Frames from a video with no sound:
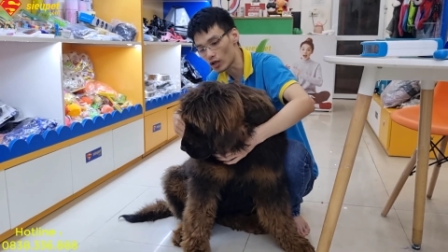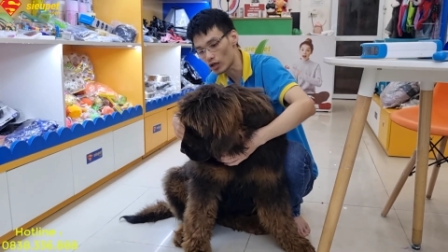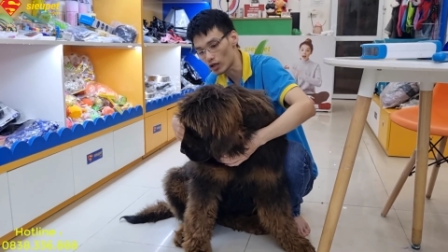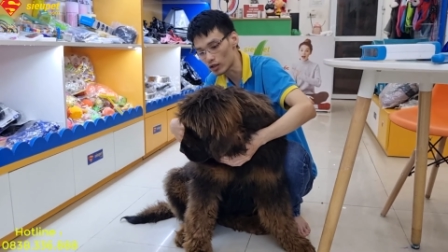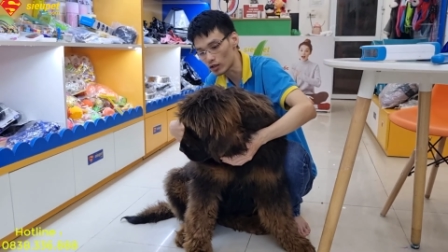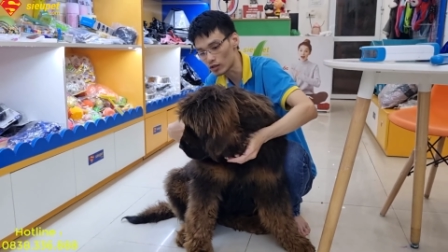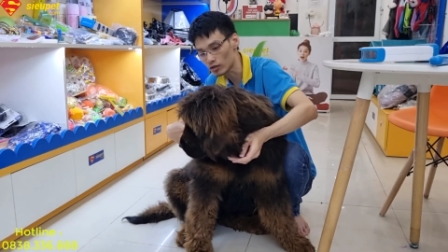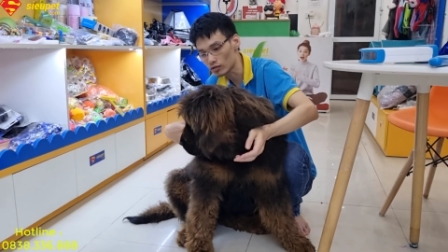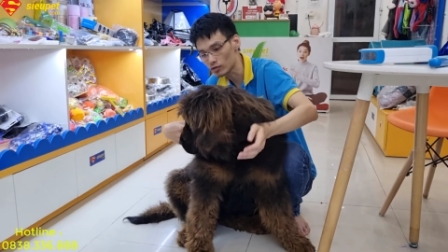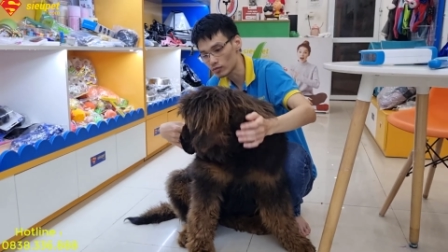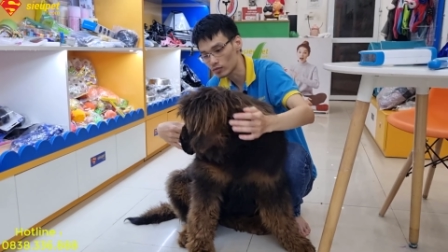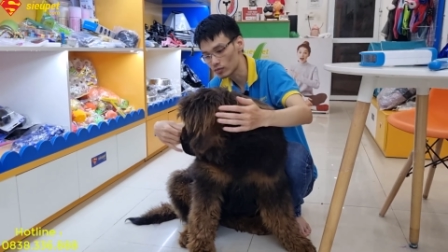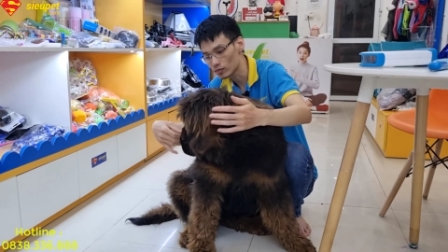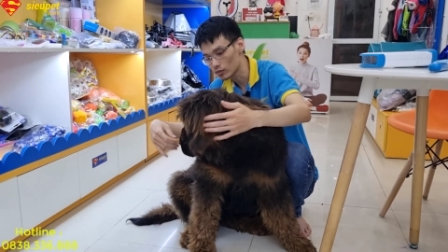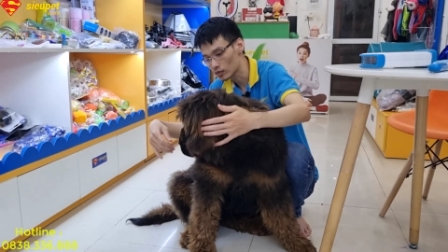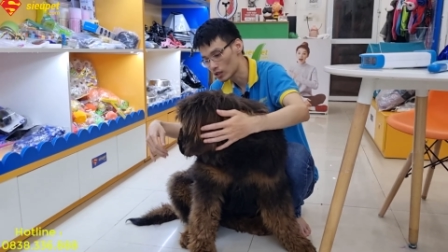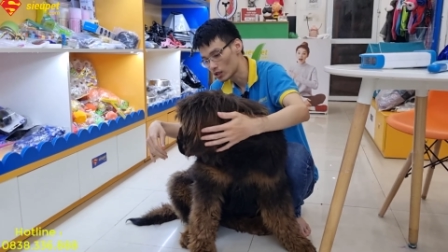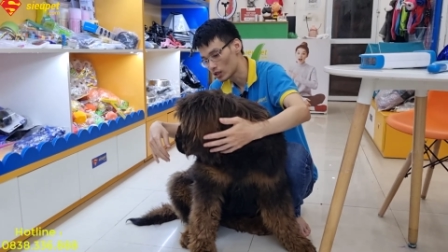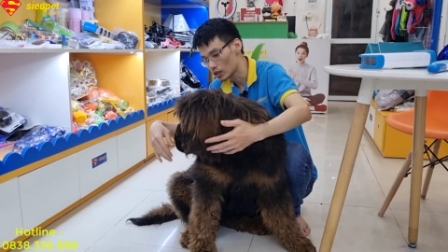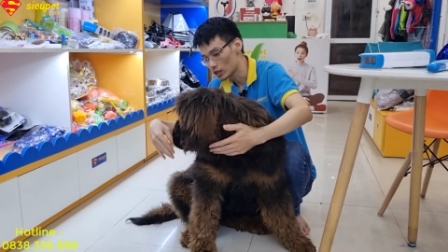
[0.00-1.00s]
Đấy.
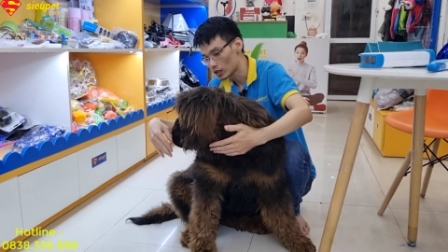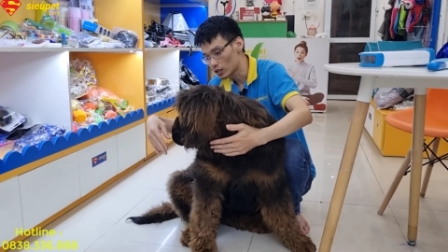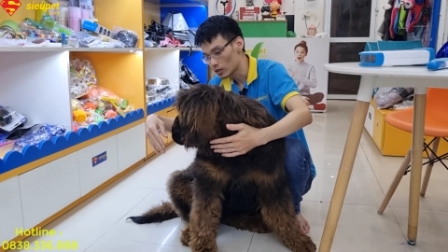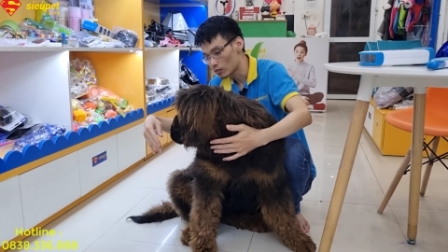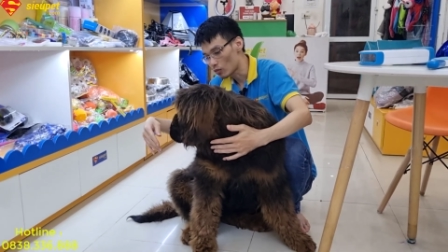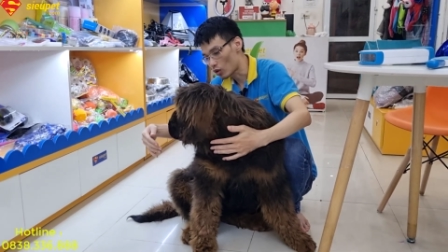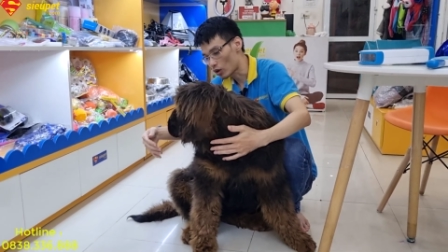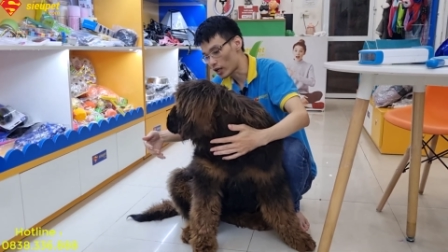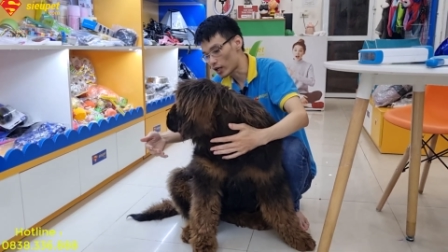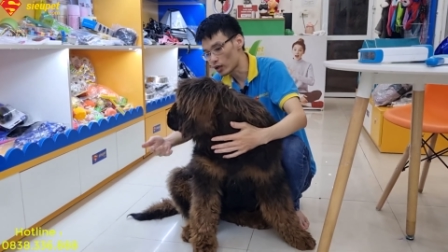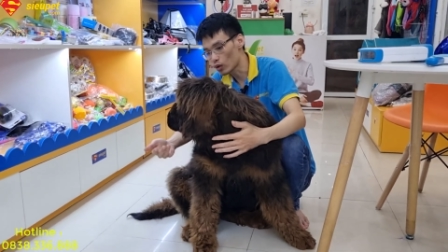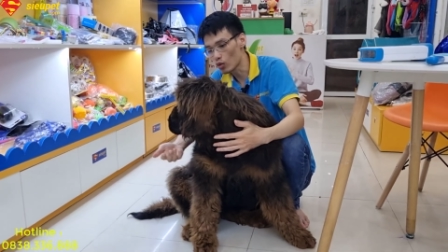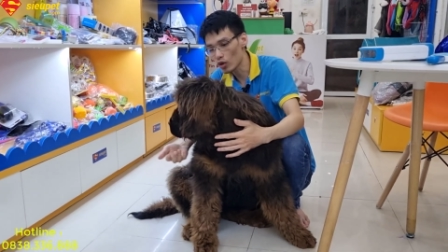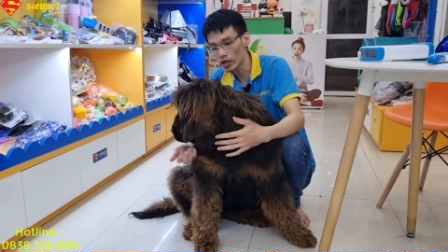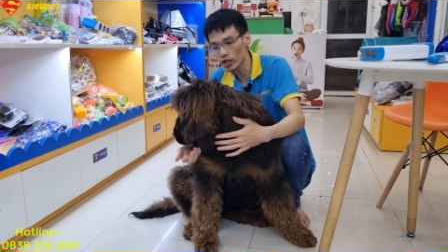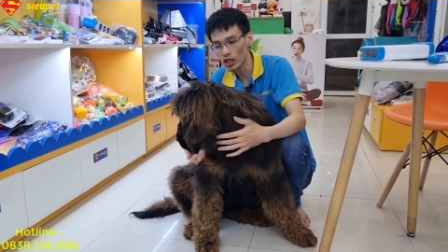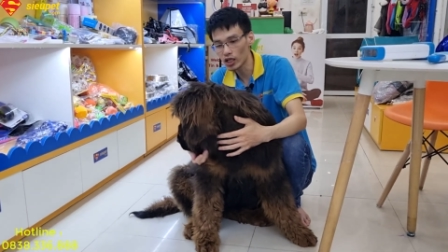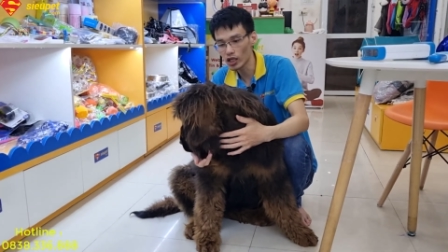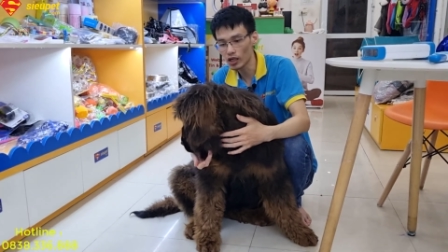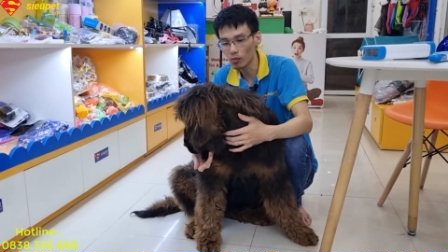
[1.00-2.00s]
Bọn này
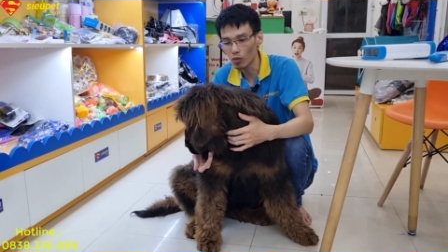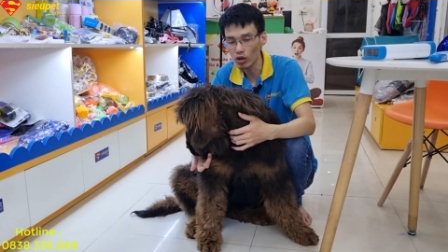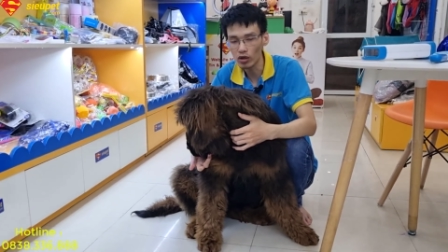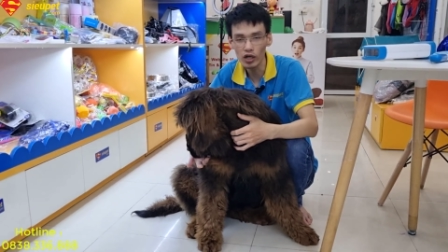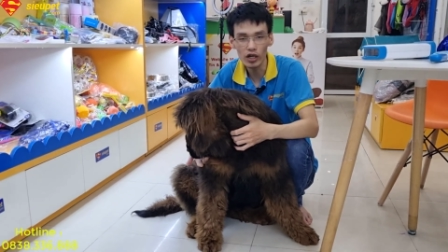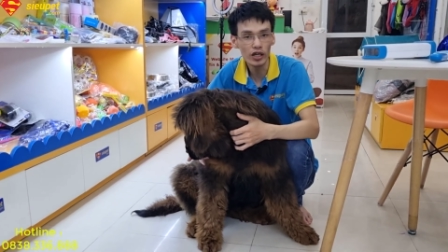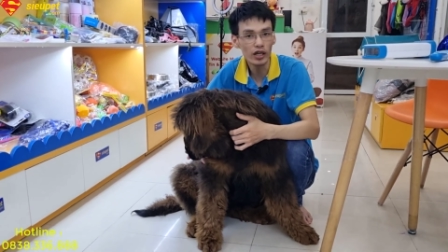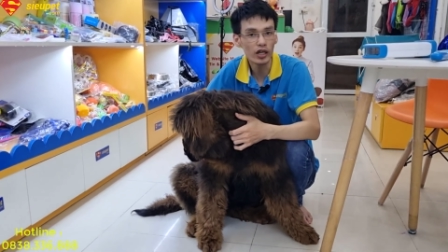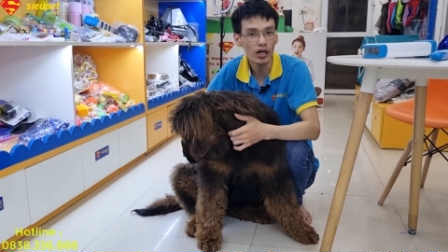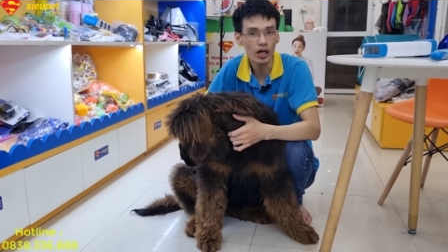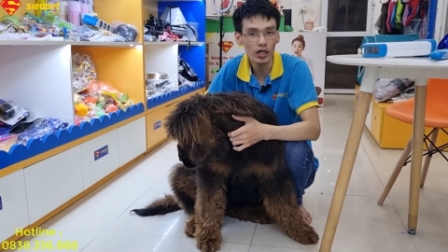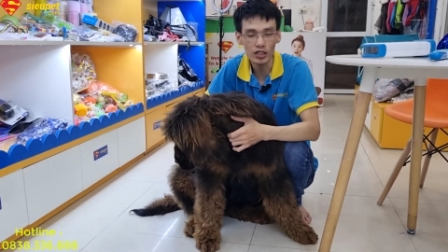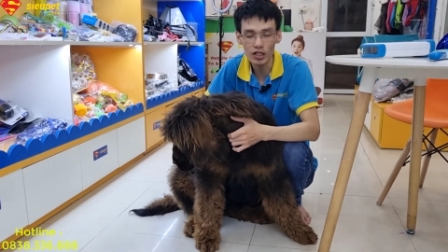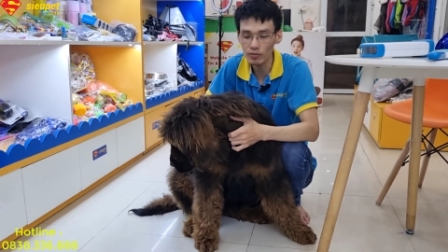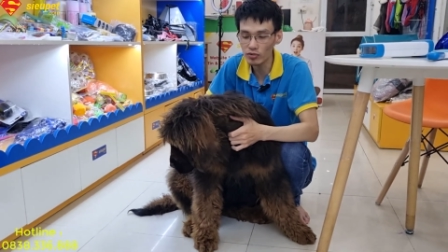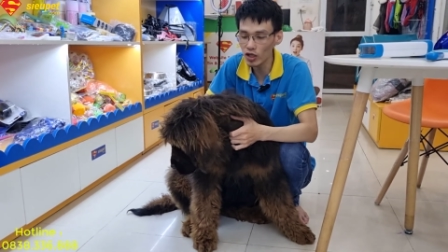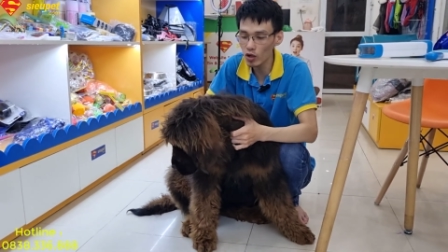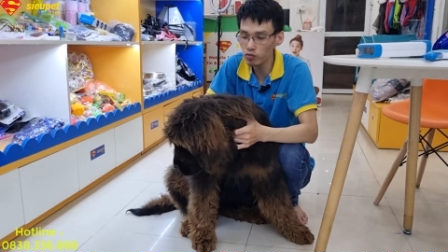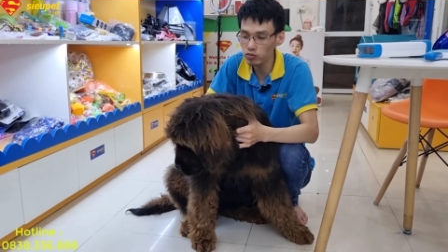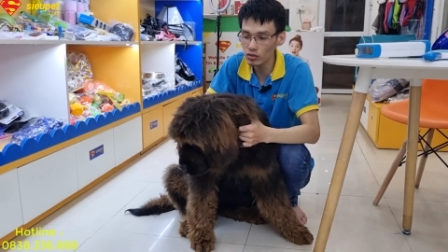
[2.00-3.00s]
nuôi thì mọi người
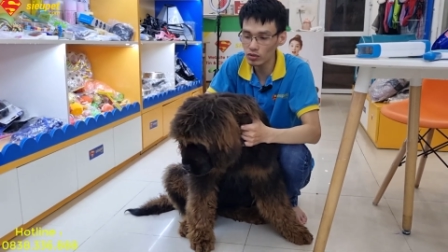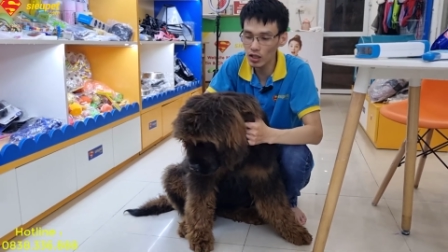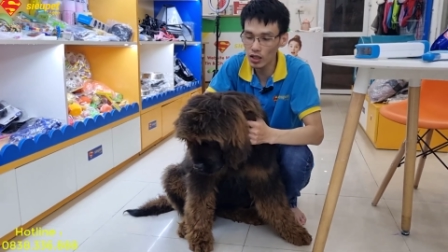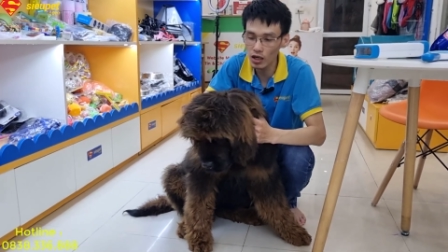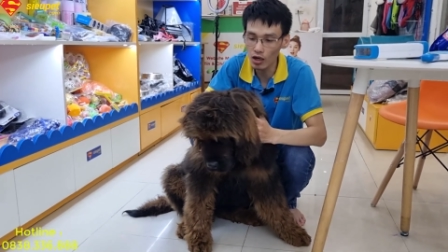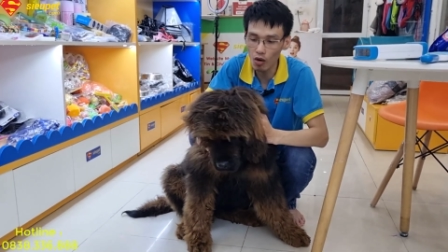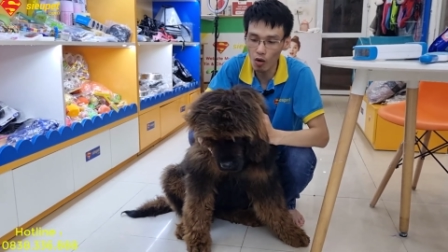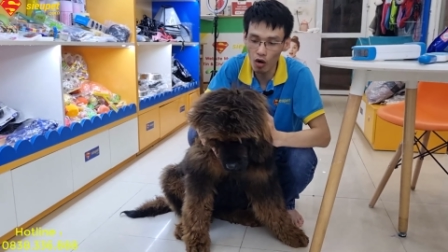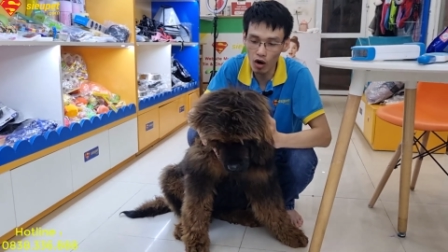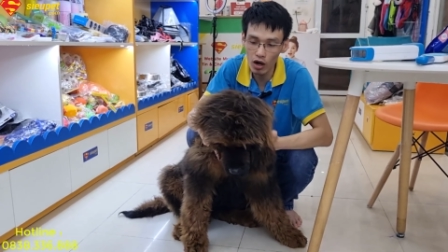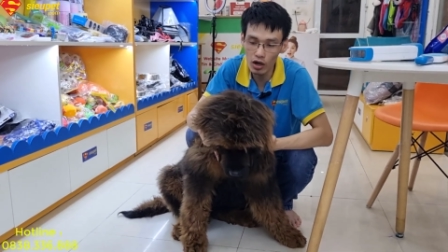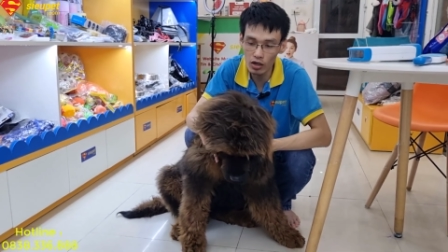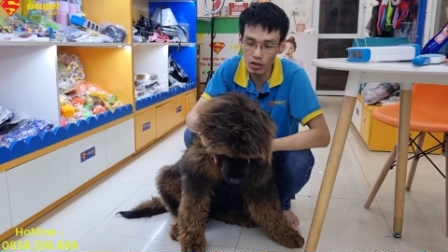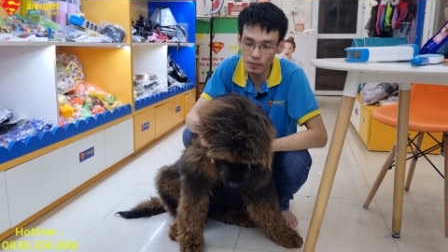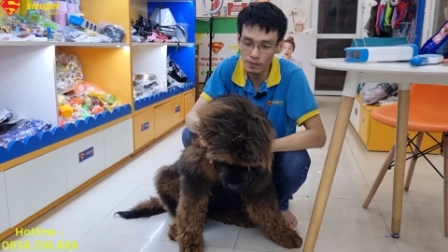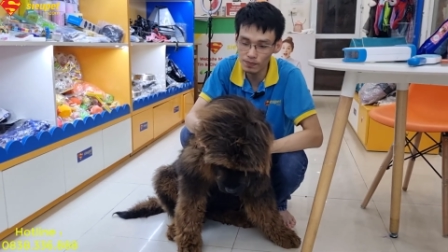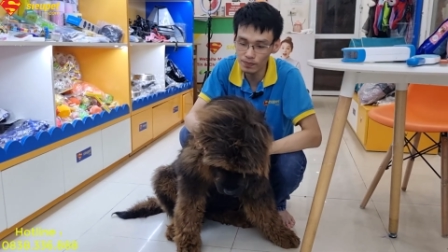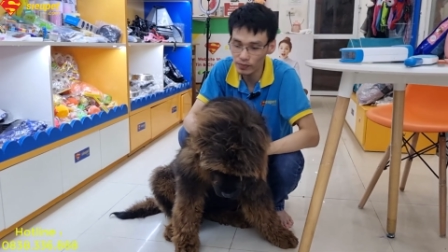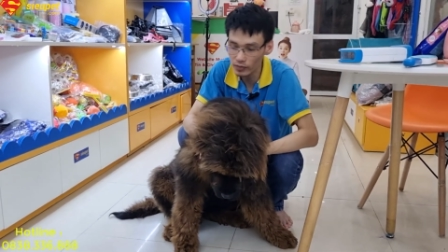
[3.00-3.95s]
chăm sóc rất là khó,